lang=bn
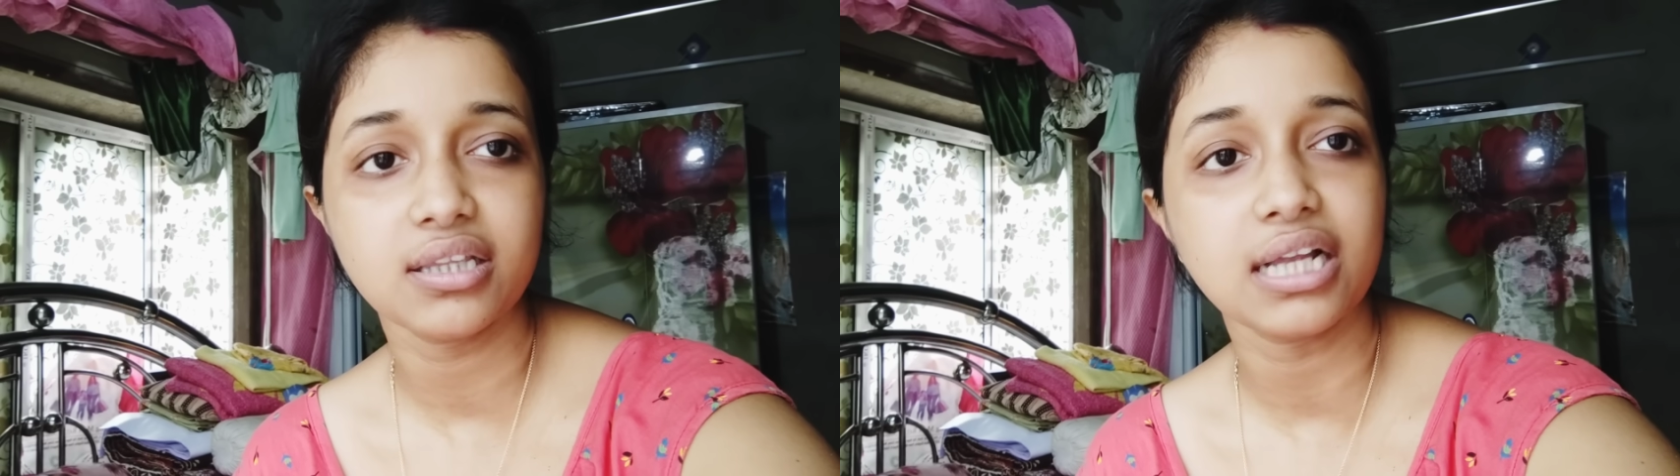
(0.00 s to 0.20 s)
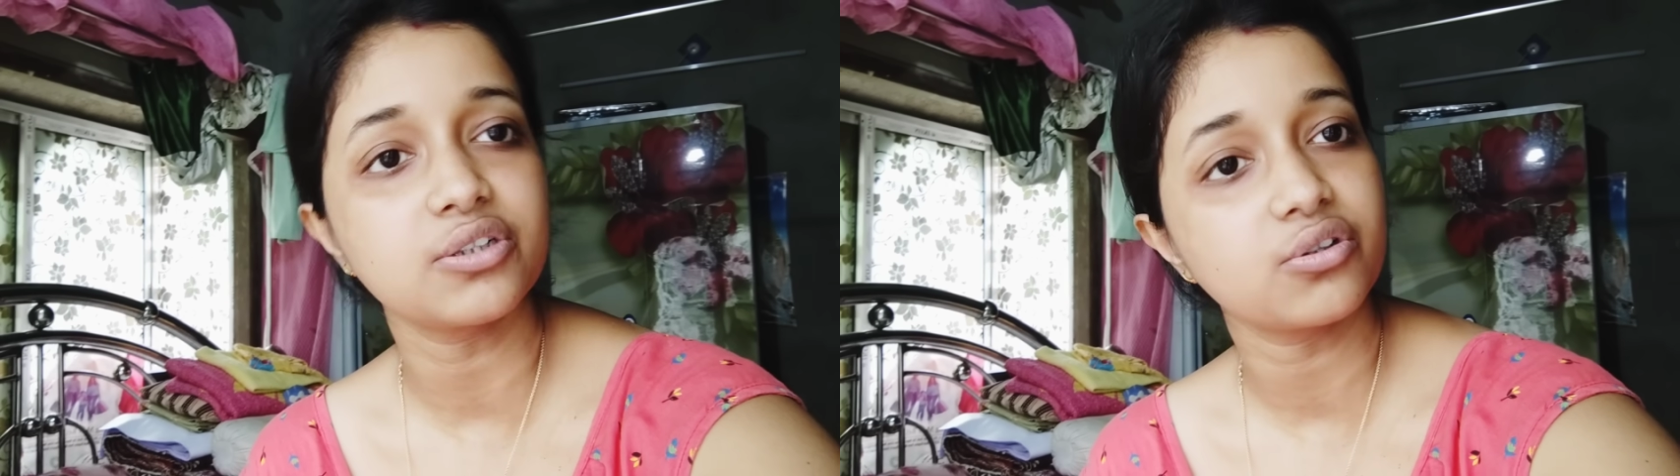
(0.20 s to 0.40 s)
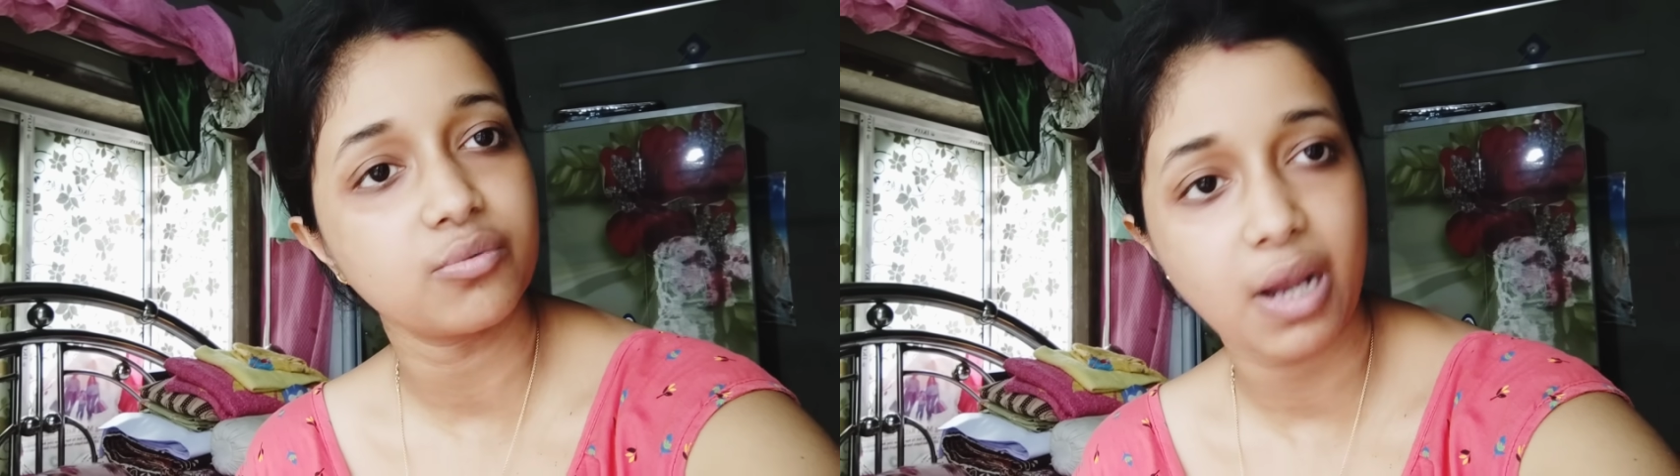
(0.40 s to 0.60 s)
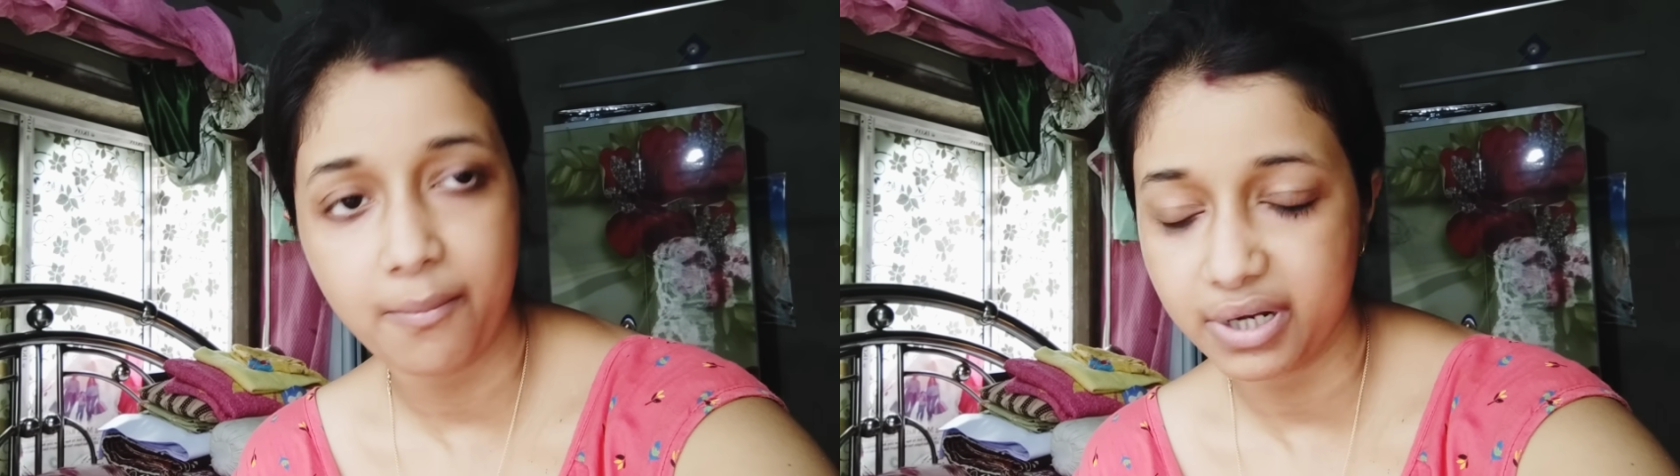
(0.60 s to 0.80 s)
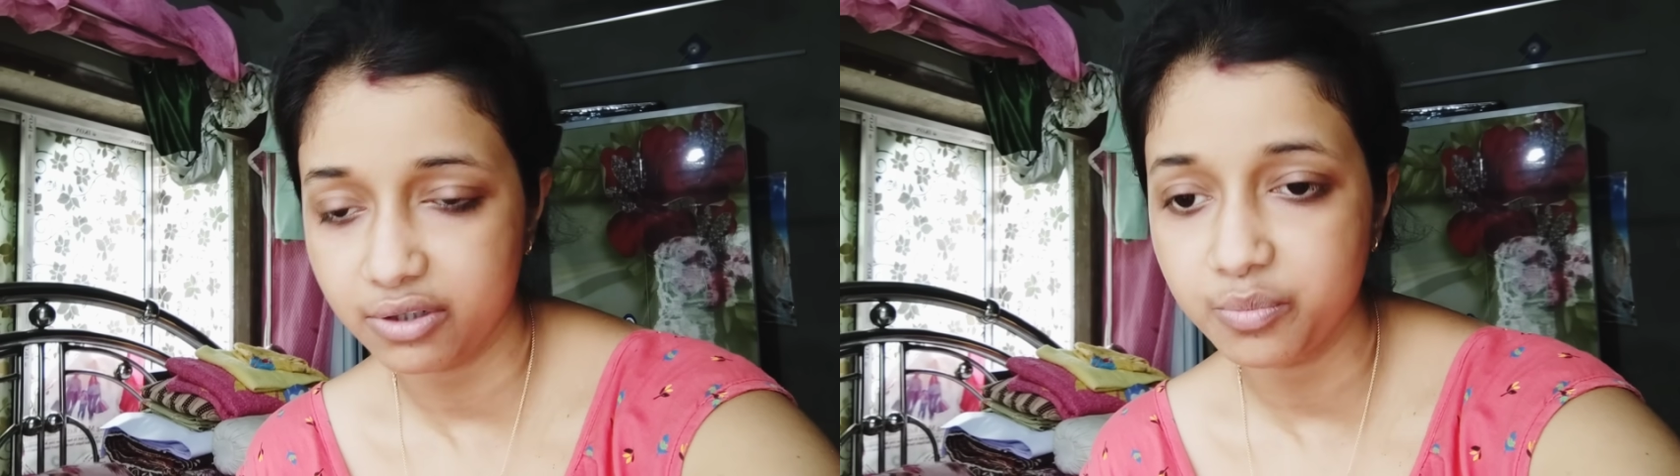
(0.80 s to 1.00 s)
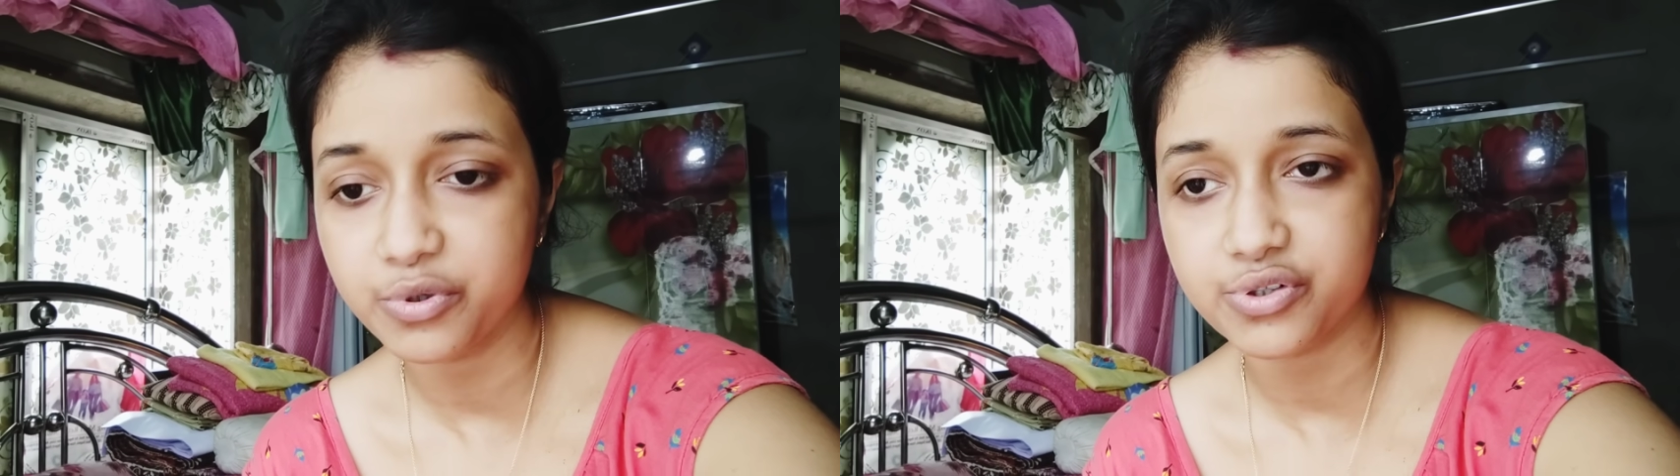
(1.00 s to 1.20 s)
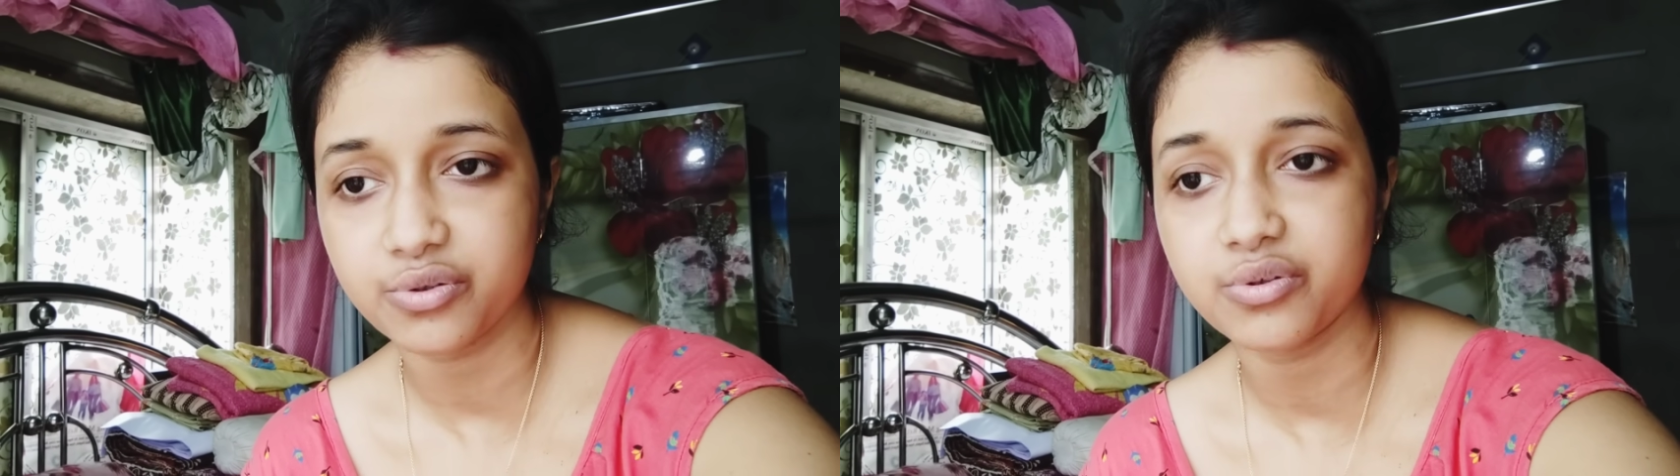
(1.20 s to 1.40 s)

তার জন্য তোমরা আমাকেও প্রশ্ন